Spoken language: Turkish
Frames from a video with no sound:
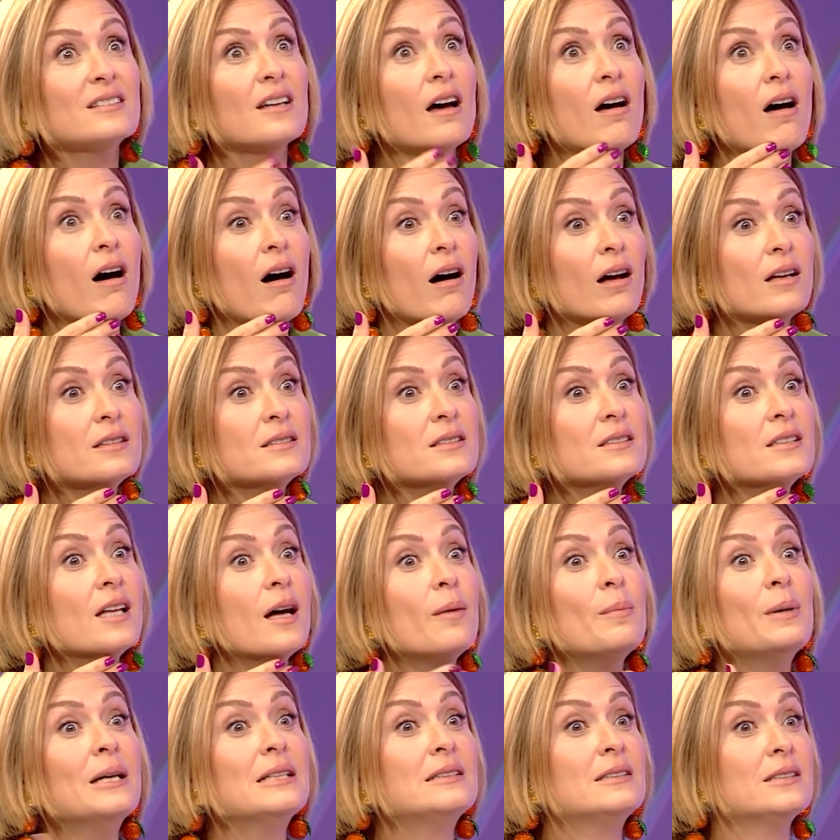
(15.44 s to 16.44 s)
daha
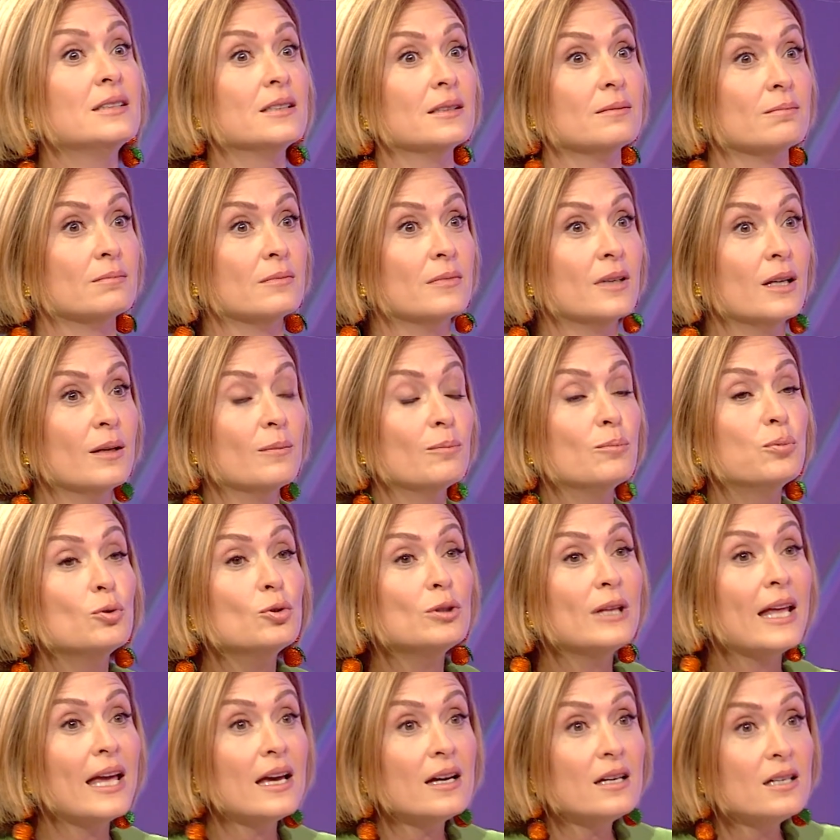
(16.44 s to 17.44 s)
anlamadım.
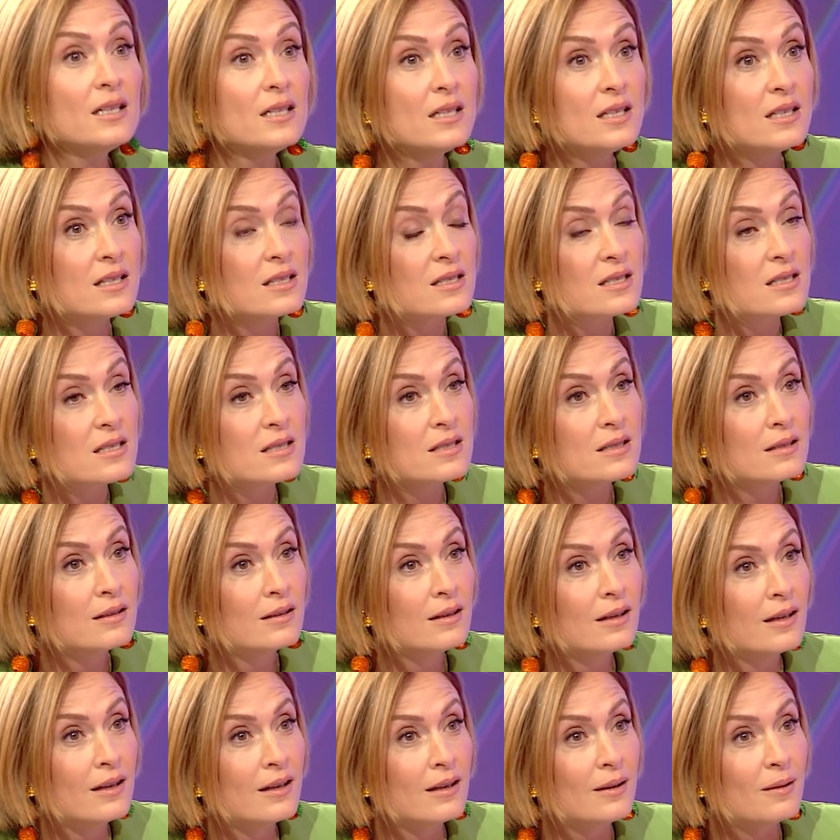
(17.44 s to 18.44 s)
Bu ne hız?
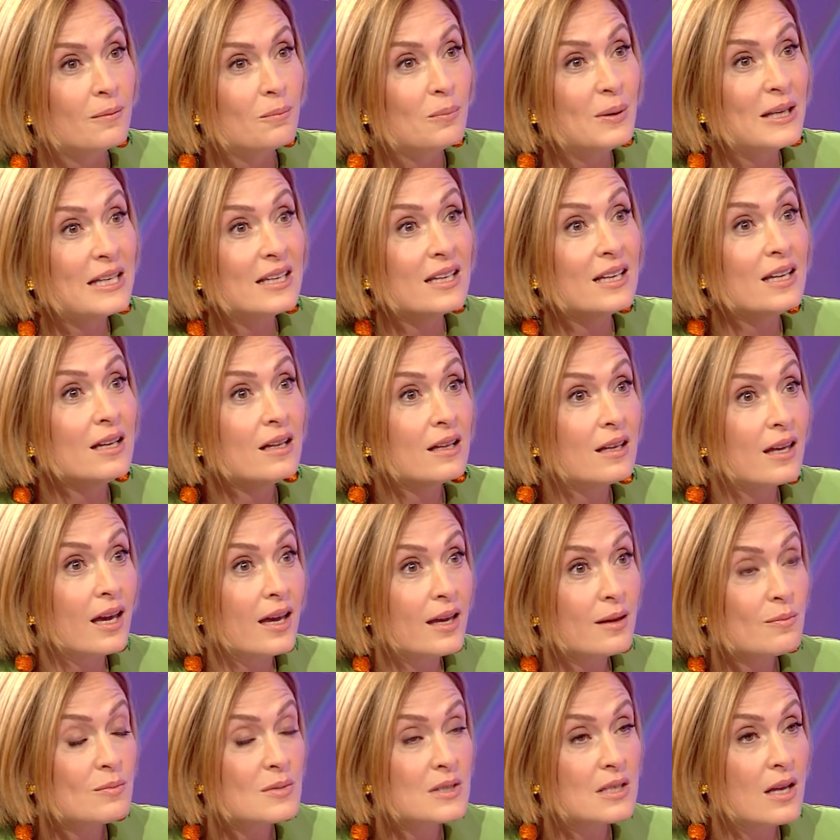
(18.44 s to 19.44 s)
Yani... Bir
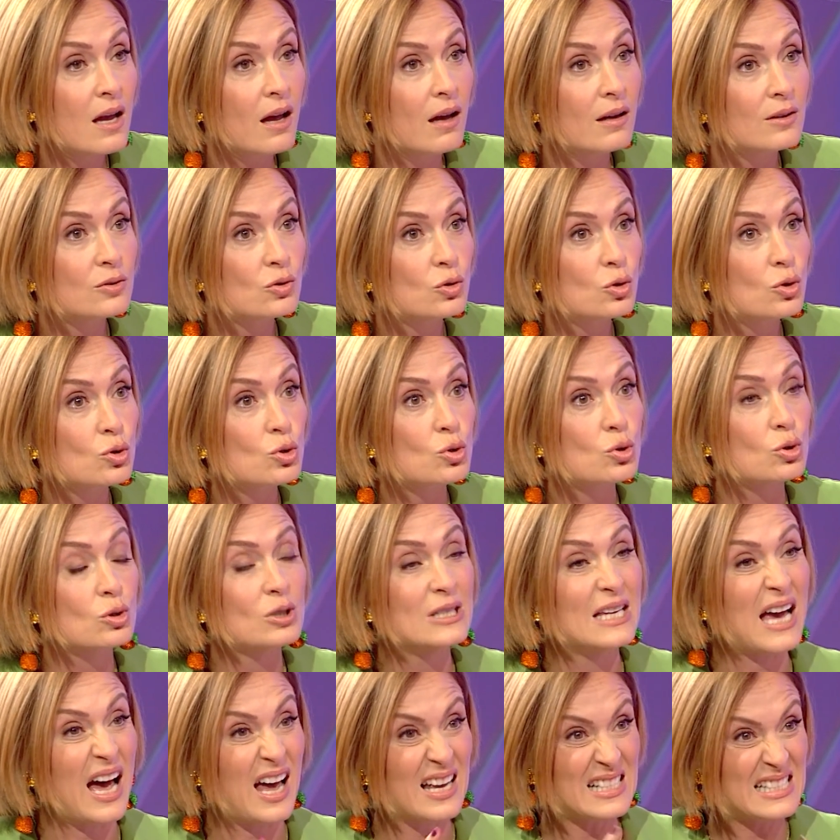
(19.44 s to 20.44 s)
ilke imza atıyorsun.
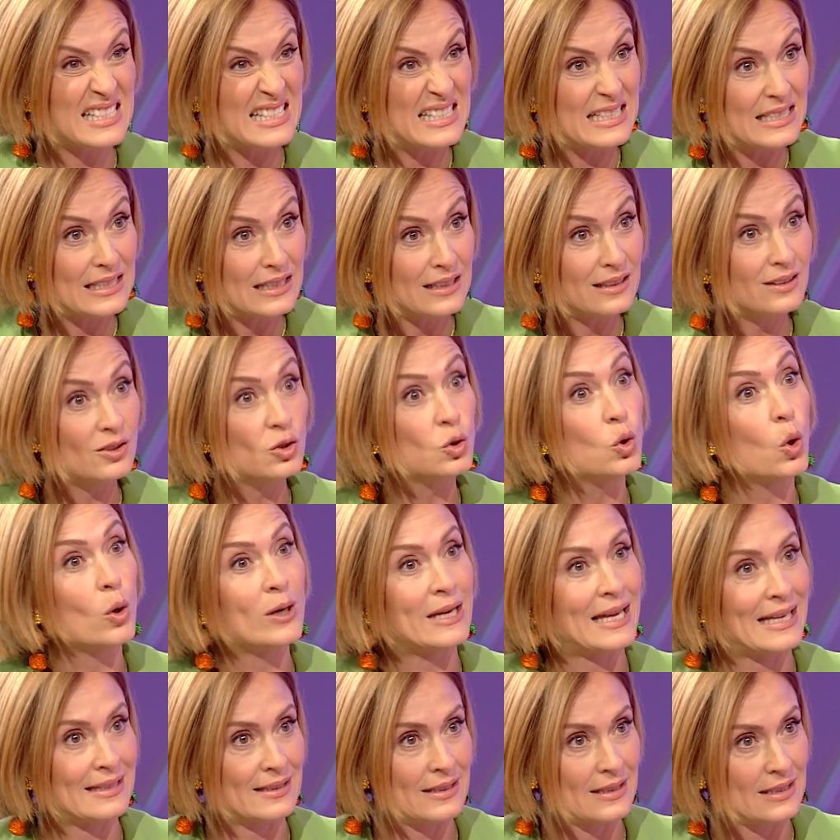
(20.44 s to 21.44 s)
Yazdığın,
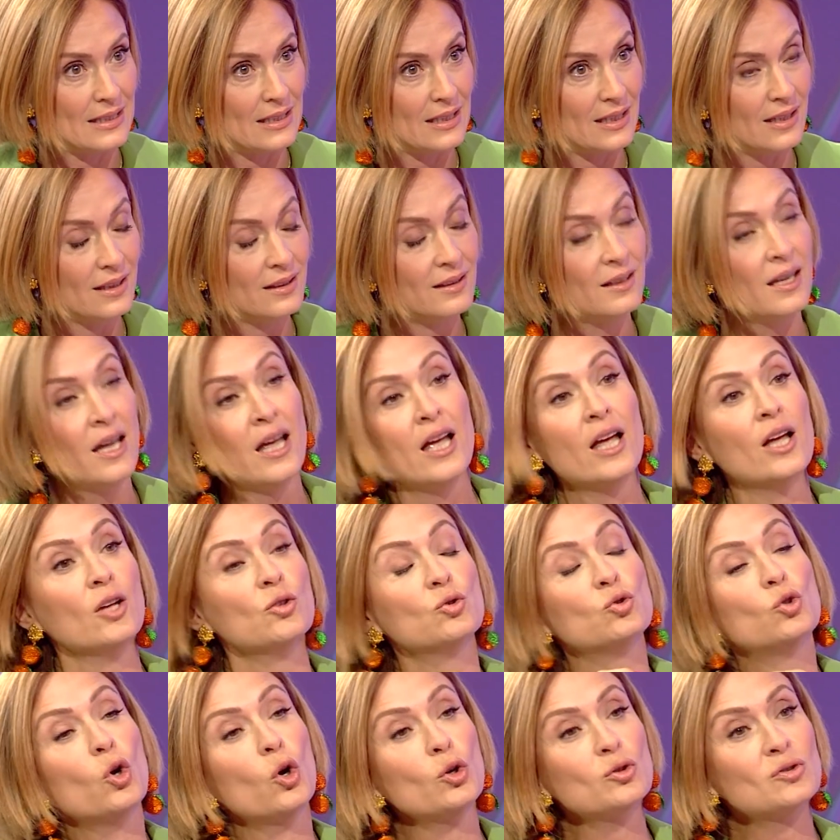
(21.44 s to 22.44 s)
yönettiğin
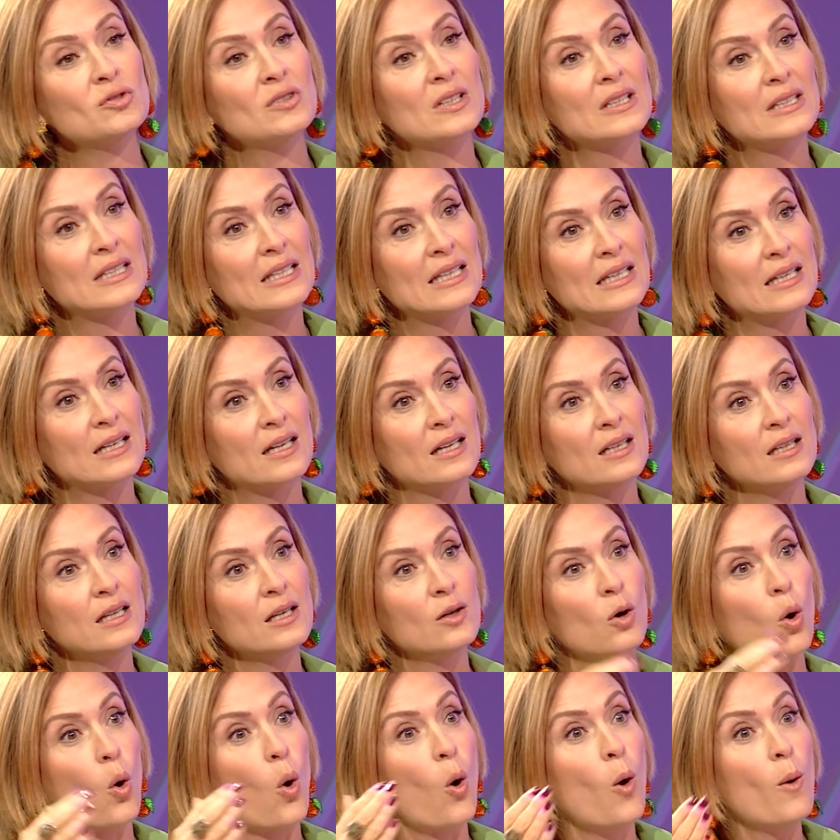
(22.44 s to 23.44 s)
4 dakikalık
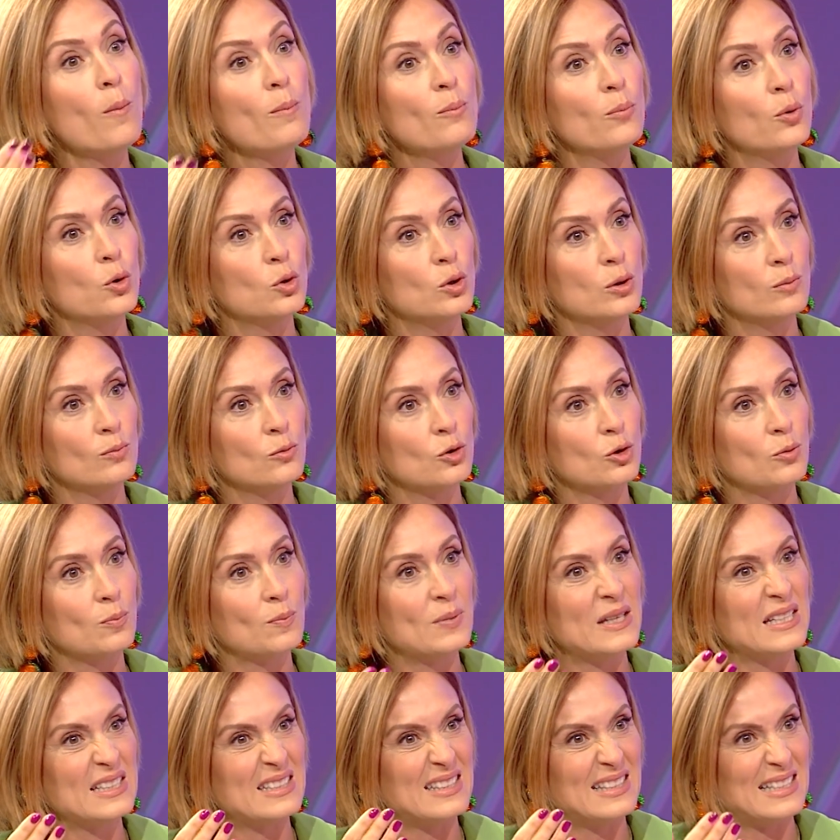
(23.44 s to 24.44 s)
10 bölümlük
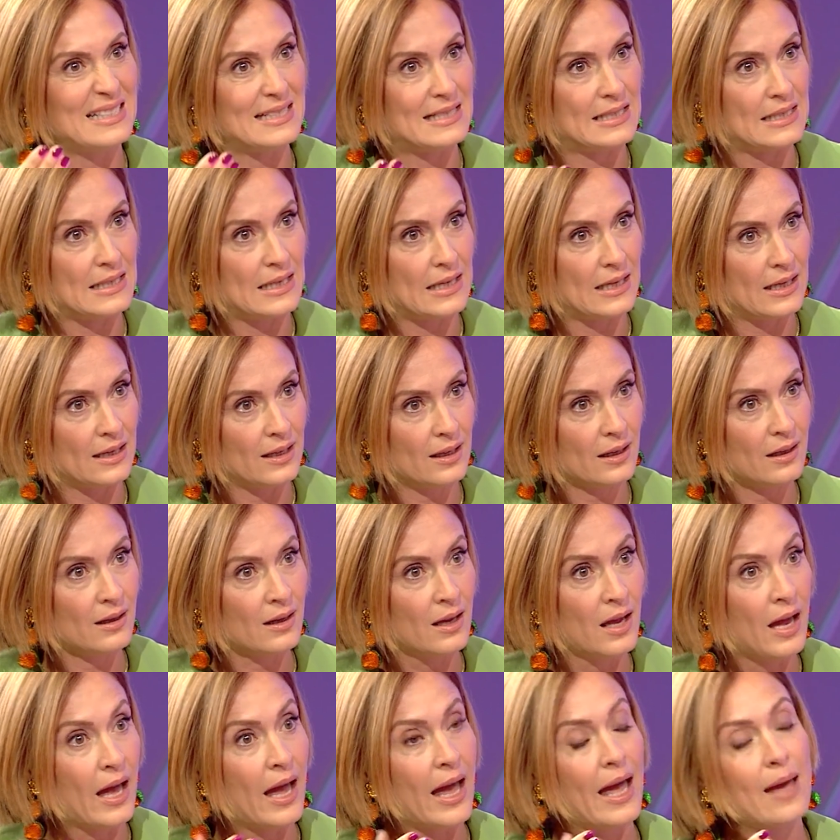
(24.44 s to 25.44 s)
bir diziyi
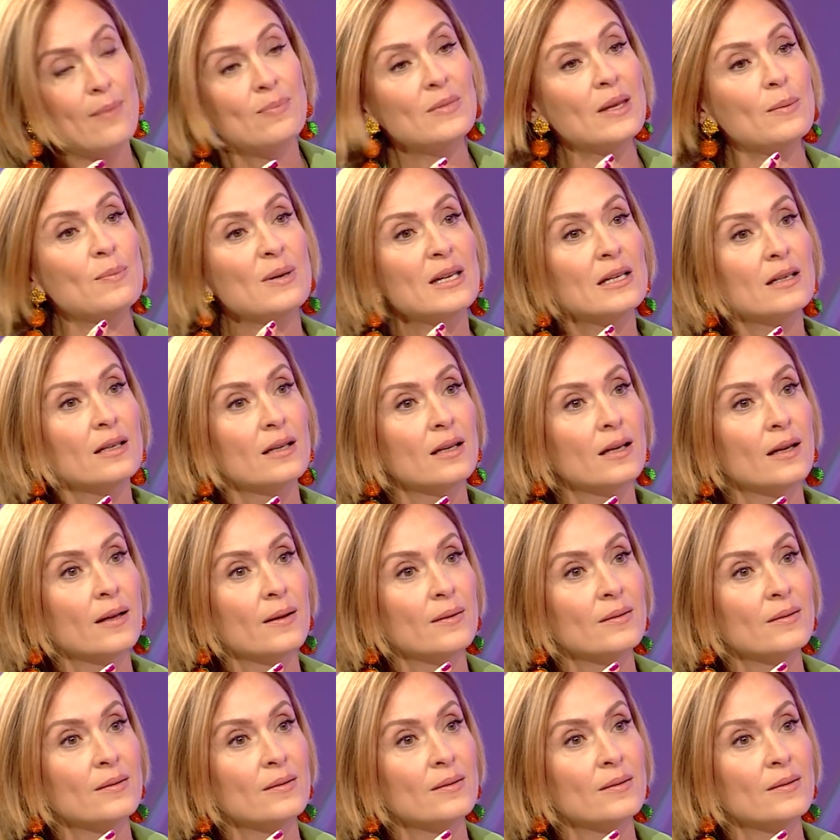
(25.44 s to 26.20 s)
hem de 7 bölüm.